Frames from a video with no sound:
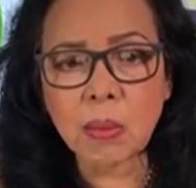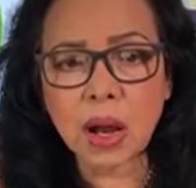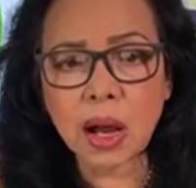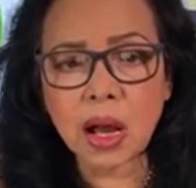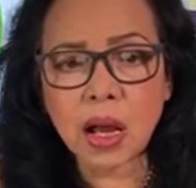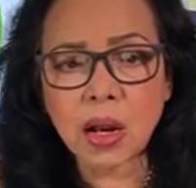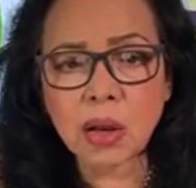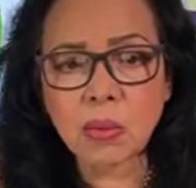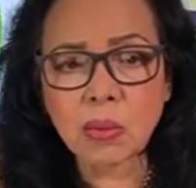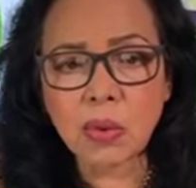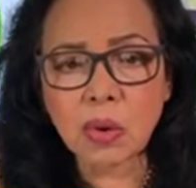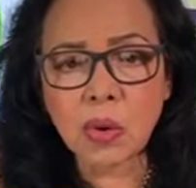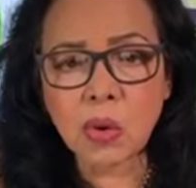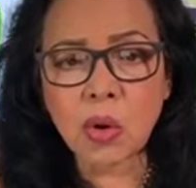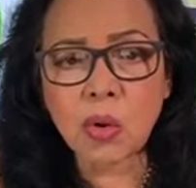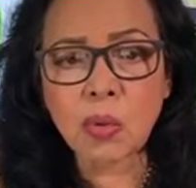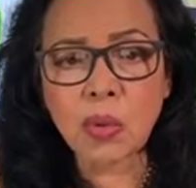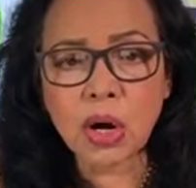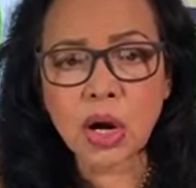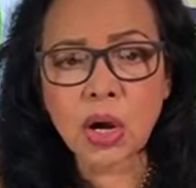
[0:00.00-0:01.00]
mga
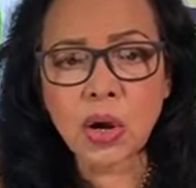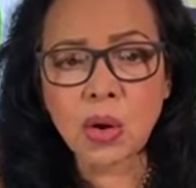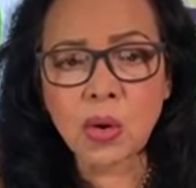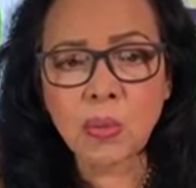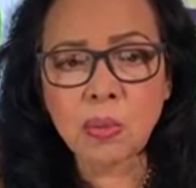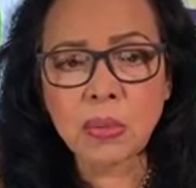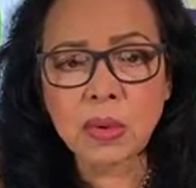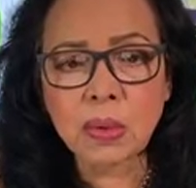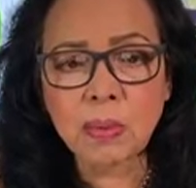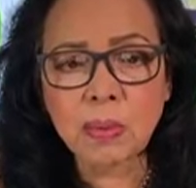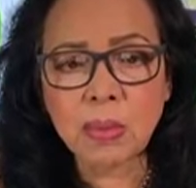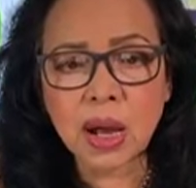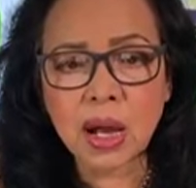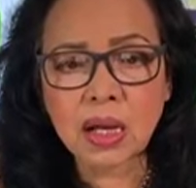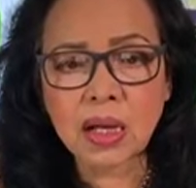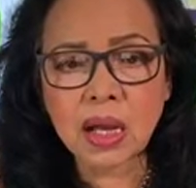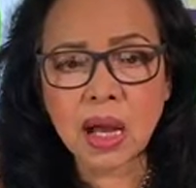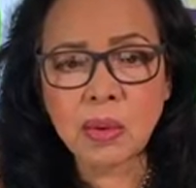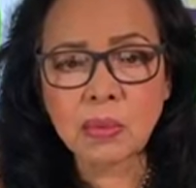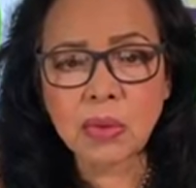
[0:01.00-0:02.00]
lower lobe ng
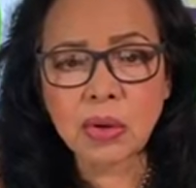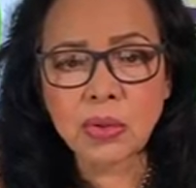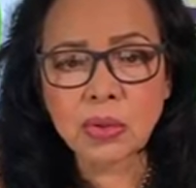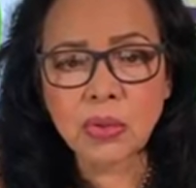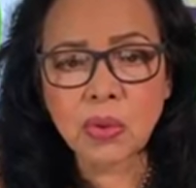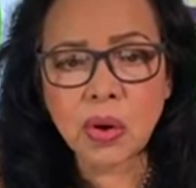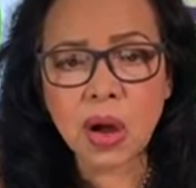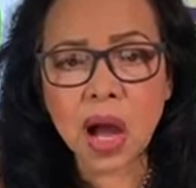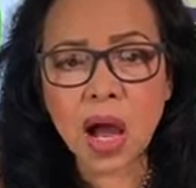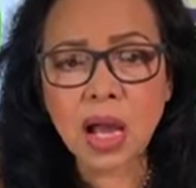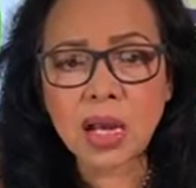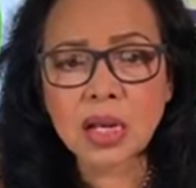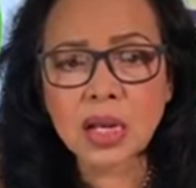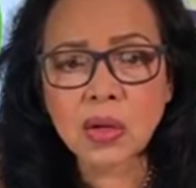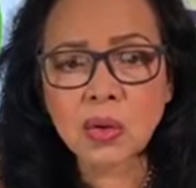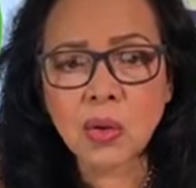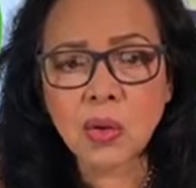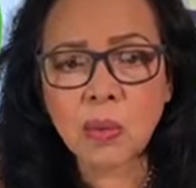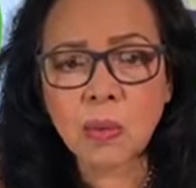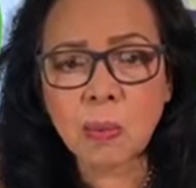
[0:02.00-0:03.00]
baga mo itong
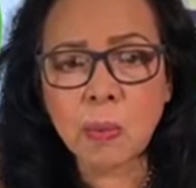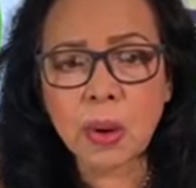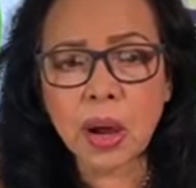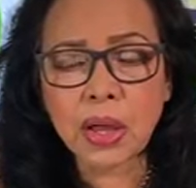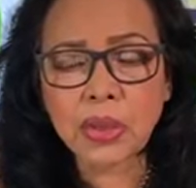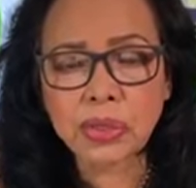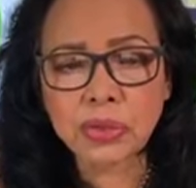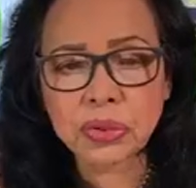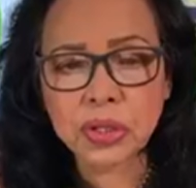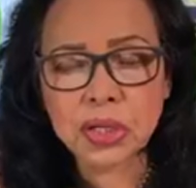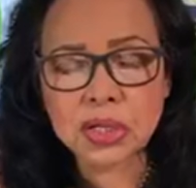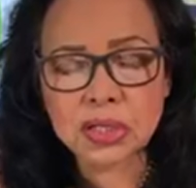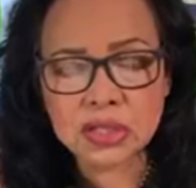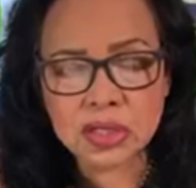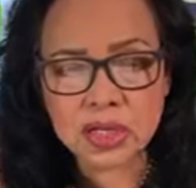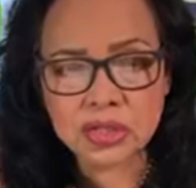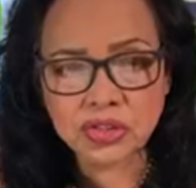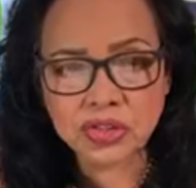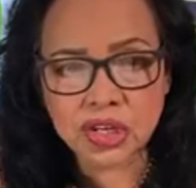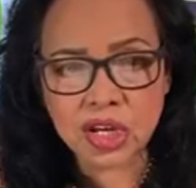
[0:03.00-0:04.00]
honeycomb pattern sa